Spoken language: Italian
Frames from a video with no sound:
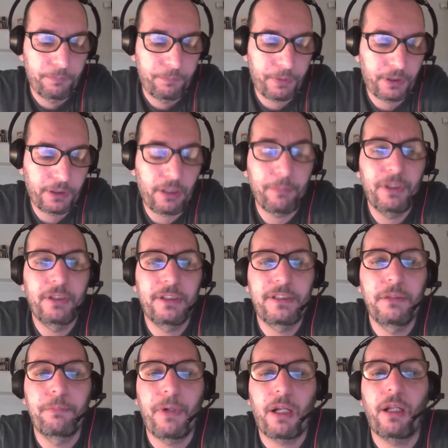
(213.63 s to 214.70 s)
Praticamente
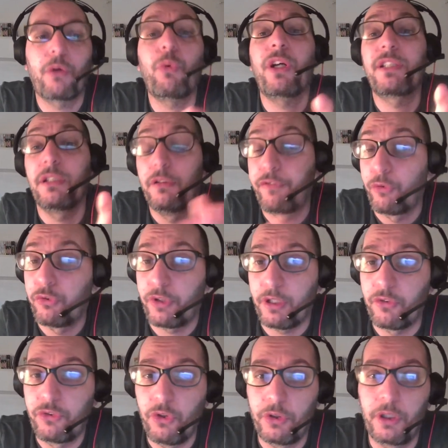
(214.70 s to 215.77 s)
si parla quasi di
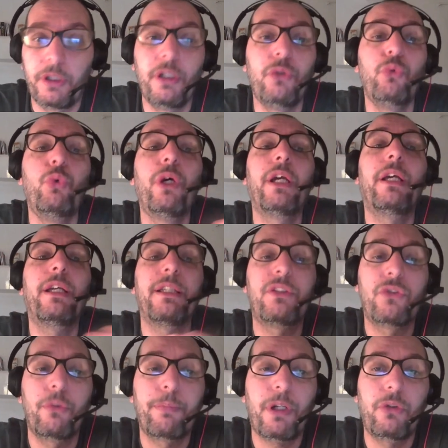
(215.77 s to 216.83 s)
frustrazione delle due e
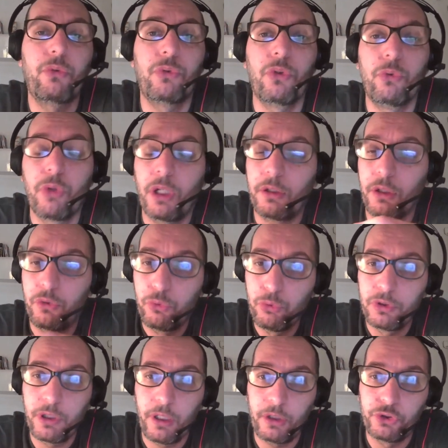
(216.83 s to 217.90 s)
soprattutto durante
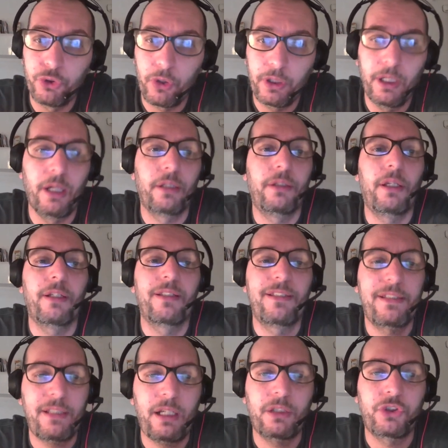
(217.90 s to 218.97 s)
tutta la giornata
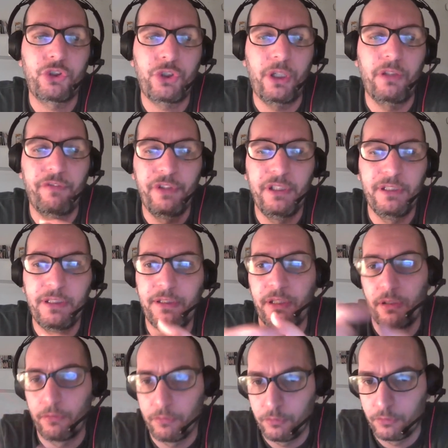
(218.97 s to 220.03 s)
Sasha e
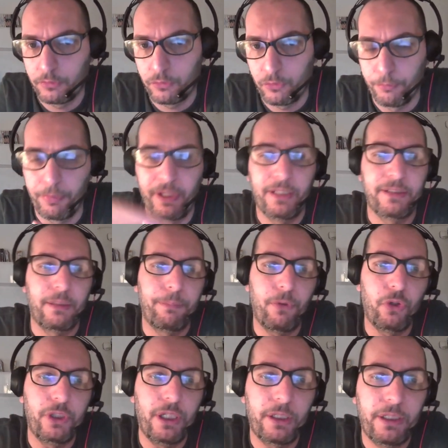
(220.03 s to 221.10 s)
Vince, compresa
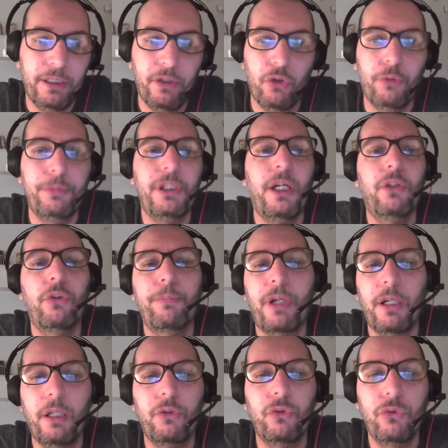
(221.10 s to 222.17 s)
poi anche Naomi, hanno
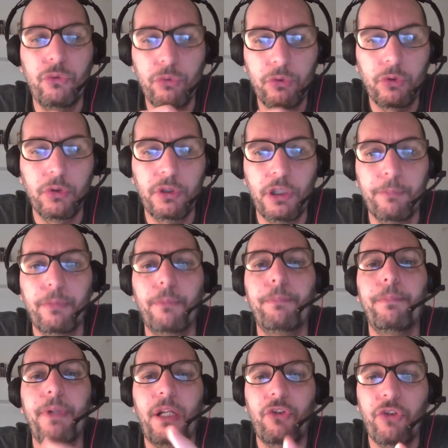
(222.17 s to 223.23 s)
parlato tutto il tempo
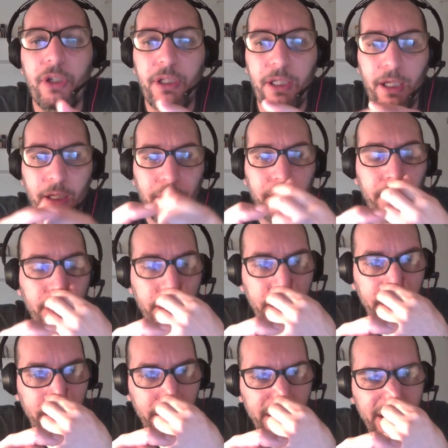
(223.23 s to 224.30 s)
per cercare
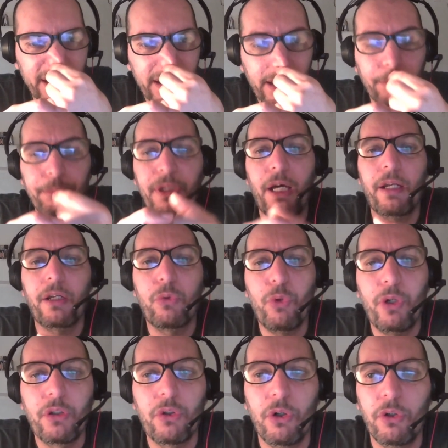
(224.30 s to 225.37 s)
di cambiare
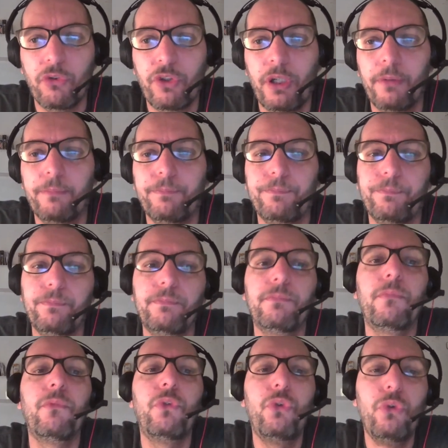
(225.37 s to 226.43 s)
qualcosa
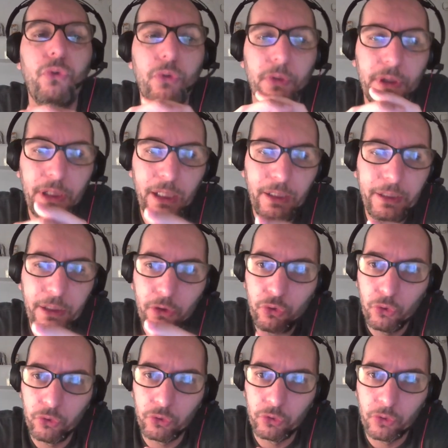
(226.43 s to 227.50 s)

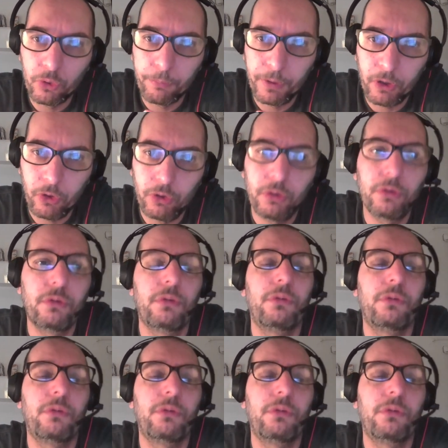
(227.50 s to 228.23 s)
nell'incontro però,